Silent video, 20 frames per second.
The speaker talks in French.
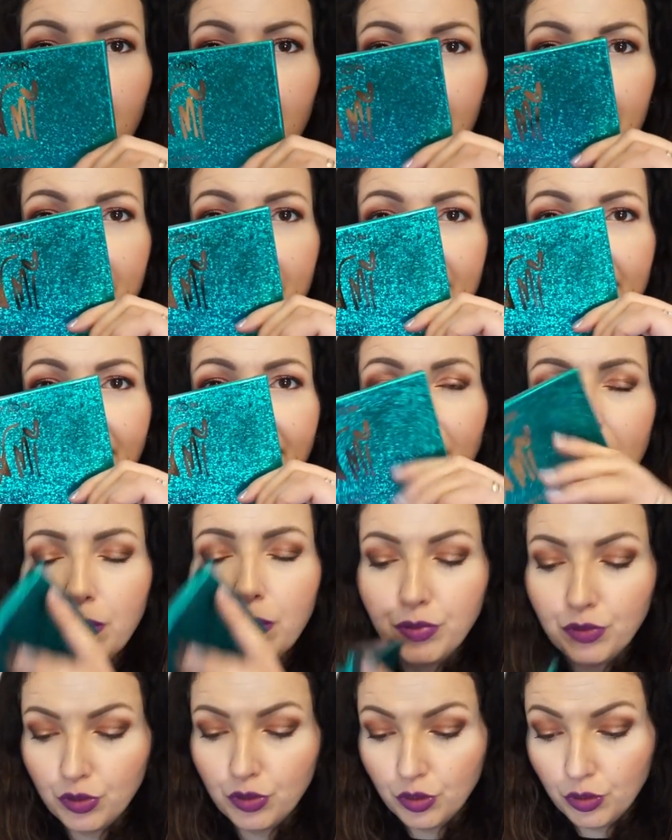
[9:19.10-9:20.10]
méga
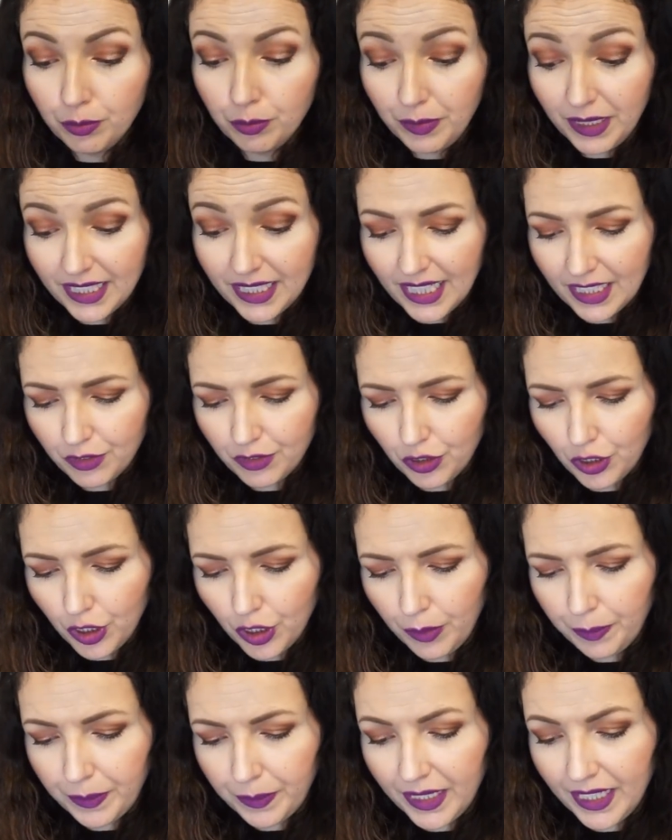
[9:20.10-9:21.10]
beau, méga
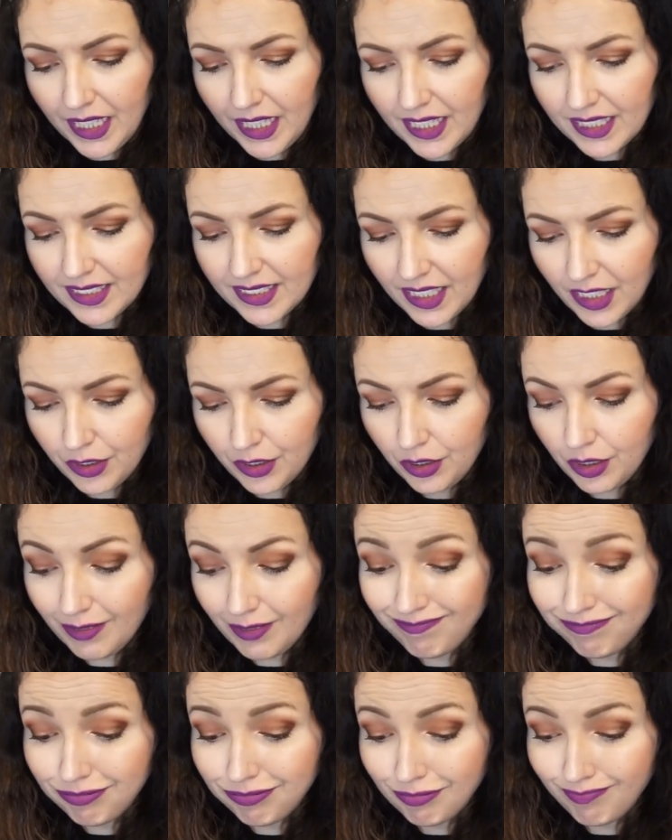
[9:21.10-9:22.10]
top. Et à l'intérieur,
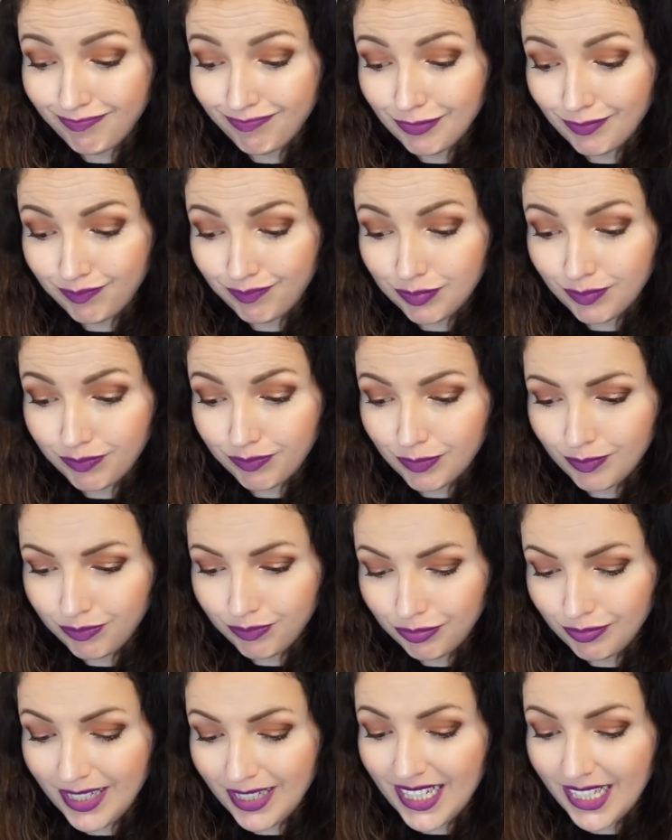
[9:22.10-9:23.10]

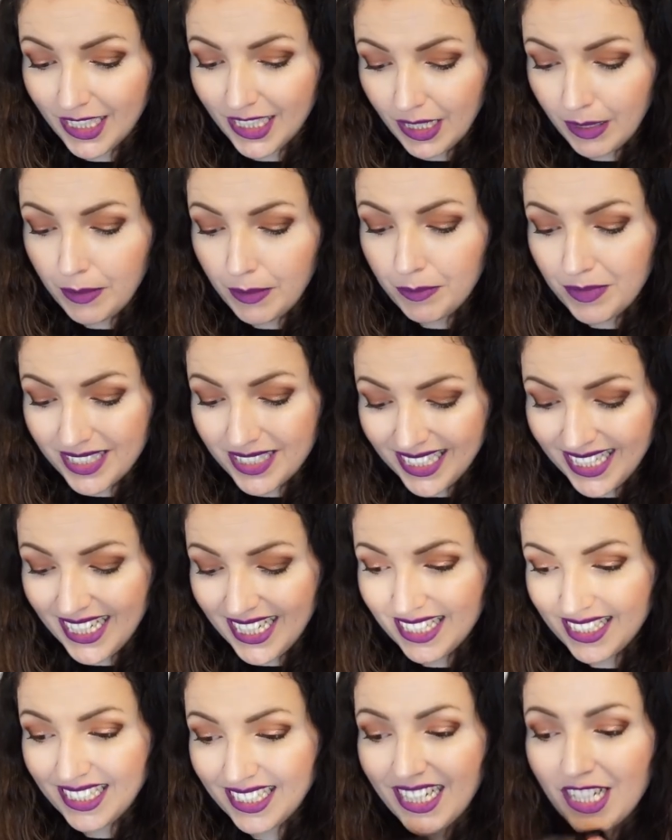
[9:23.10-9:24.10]
elle est quand même
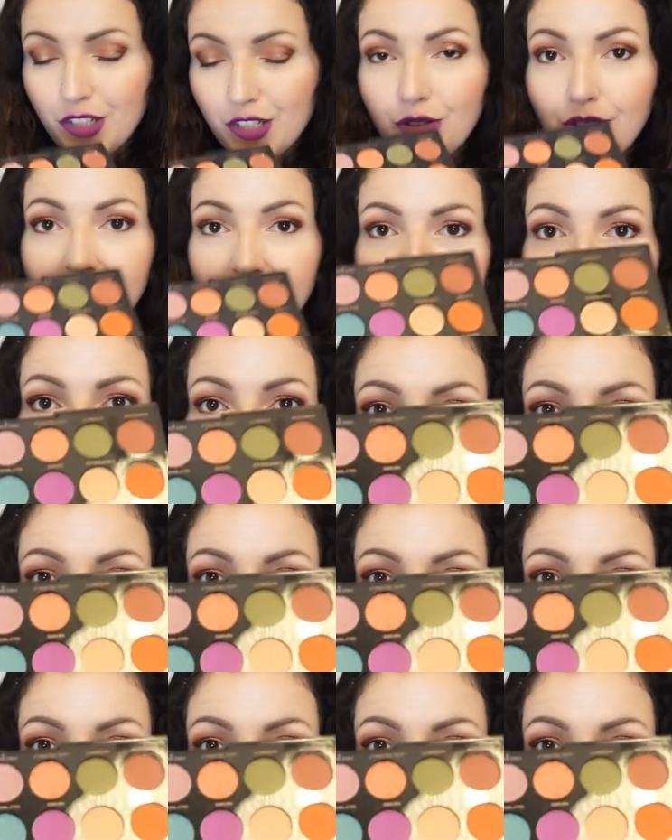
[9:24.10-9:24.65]
très très jolie.